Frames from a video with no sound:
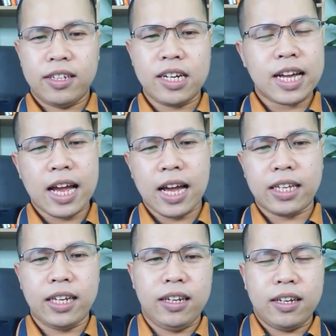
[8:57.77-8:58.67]
Thực
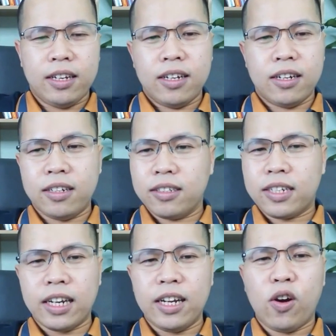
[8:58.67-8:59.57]
ra thì
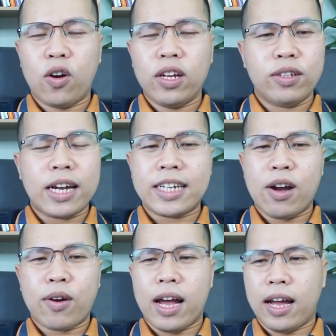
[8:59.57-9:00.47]
xác định lỗ thì cũng chả
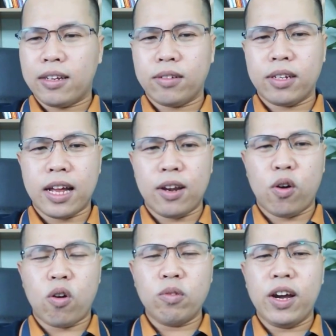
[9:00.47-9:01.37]
sao cả, thực ra
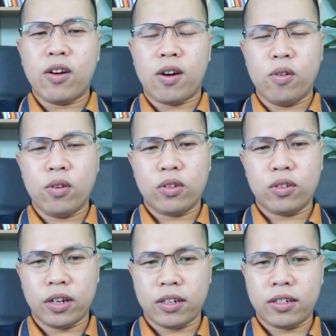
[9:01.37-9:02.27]
lỗ không nhiều đâu,
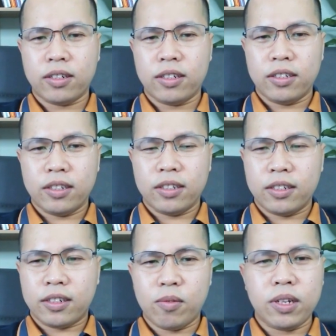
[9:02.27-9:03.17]

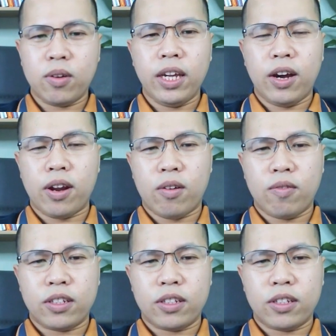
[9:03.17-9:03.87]
không nhiều đâu,